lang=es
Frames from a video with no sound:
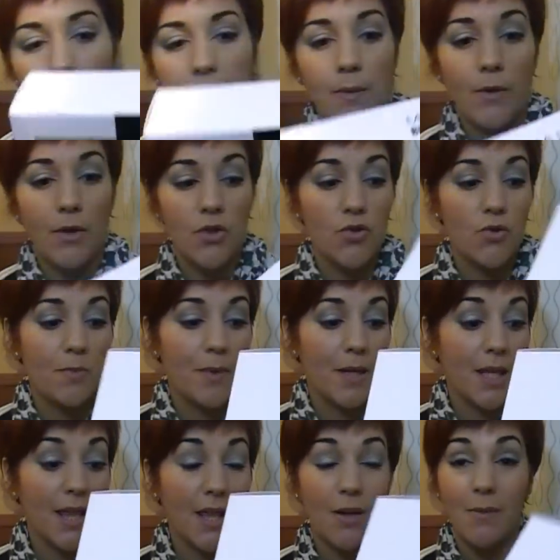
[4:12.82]
Y bueno, su
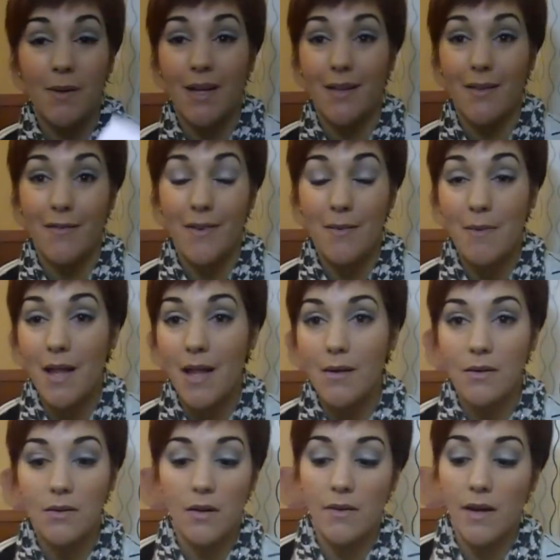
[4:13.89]
precio me quedé
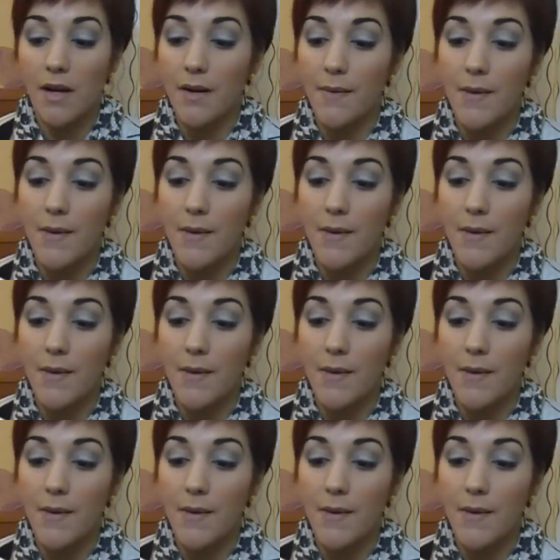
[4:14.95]
flipada, lo habían